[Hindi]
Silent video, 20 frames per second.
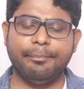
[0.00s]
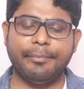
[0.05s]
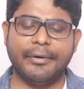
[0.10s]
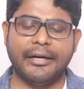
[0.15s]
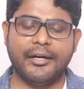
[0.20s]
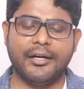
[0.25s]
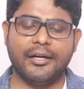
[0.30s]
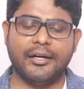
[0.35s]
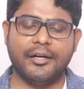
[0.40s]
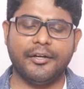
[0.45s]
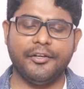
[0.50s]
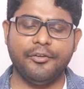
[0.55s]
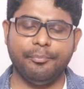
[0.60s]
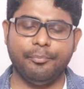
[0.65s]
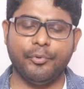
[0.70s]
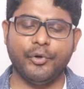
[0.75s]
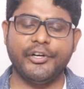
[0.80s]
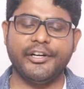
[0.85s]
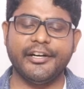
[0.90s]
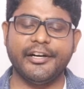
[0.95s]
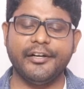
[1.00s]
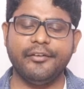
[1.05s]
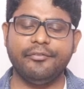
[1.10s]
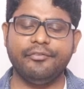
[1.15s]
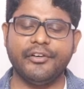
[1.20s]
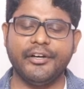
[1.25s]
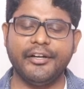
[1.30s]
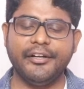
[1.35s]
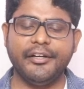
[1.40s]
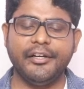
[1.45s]
इंपॉर्टेंट
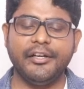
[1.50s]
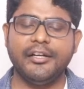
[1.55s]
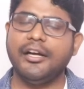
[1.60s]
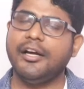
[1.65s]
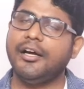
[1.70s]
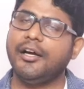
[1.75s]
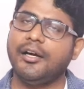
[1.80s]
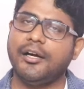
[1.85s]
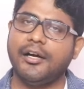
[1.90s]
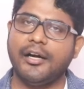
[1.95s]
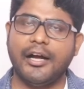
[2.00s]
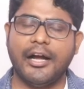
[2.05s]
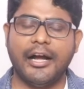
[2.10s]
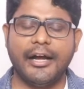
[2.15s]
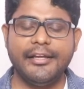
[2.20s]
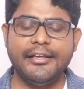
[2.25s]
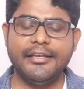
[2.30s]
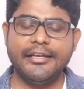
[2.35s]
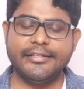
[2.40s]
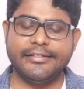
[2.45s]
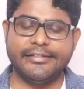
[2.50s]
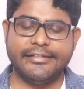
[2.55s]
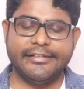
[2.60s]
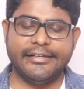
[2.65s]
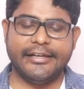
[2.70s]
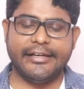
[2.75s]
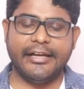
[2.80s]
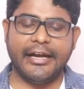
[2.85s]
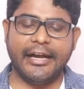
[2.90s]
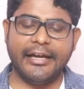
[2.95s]
फॉर हाई एच
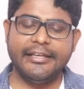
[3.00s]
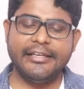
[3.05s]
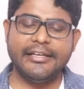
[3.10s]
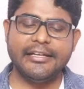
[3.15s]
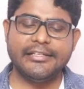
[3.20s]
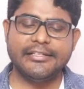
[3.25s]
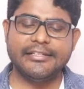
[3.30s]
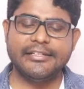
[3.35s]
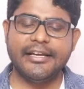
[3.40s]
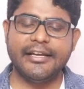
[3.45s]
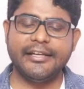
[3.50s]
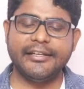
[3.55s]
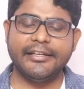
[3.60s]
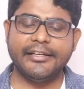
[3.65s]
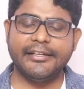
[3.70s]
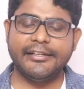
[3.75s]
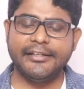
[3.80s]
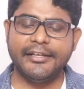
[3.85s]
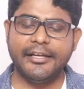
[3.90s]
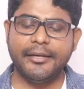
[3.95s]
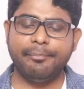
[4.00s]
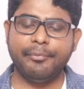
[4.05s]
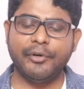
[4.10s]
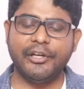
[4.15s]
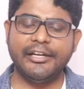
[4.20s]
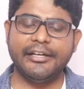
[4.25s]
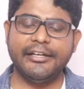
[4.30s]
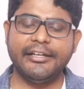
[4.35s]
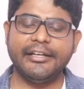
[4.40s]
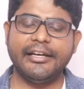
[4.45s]
डी आई हाई एच डी आई के लिए
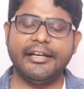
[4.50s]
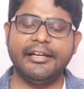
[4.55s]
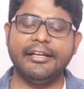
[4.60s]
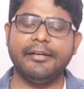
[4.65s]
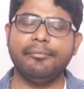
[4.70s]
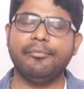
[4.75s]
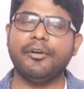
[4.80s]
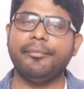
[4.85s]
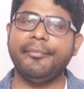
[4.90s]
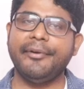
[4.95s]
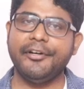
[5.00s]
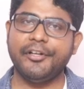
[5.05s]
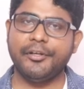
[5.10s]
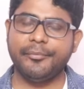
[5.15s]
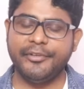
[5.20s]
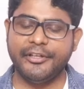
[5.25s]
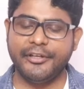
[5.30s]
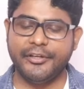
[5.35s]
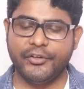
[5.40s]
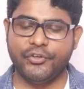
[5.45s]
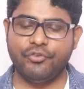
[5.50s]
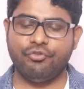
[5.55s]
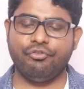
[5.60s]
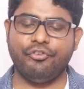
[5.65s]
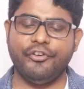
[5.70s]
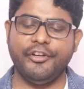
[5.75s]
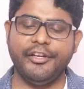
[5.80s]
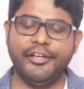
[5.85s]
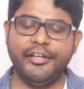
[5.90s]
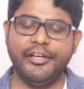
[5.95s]
पॉलिटिकल एनवायरमेंट ऑफ द
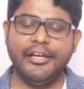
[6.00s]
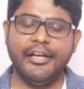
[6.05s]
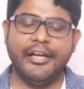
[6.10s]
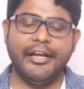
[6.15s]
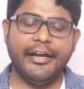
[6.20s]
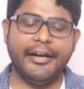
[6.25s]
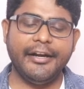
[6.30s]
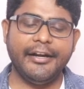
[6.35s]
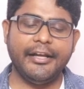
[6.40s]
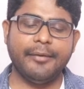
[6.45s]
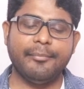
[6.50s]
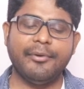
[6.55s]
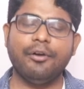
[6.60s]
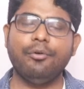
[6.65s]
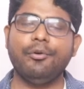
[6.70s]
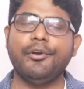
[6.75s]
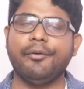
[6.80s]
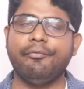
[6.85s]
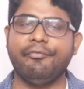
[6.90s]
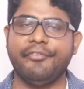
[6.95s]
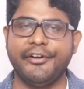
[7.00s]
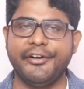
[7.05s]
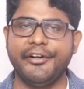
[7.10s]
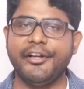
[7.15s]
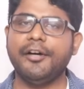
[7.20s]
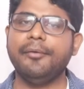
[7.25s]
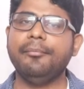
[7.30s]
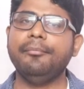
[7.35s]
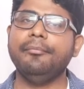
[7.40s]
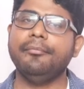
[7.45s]
कंट्री एंड अमाउंट ऑफ
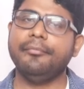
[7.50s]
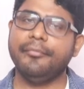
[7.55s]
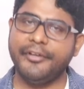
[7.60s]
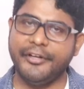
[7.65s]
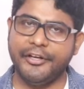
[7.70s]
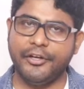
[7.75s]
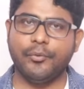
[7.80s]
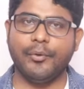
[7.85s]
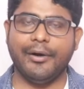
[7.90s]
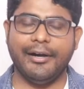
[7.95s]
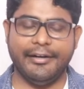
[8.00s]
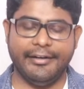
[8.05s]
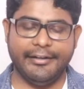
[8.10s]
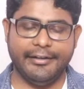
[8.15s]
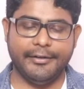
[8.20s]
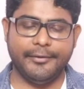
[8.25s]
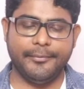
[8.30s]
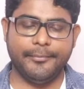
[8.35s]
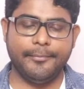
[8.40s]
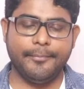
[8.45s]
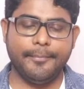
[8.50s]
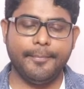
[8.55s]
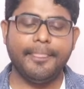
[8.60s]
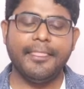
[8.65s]
फ्रीडम रिक्वायर्ड है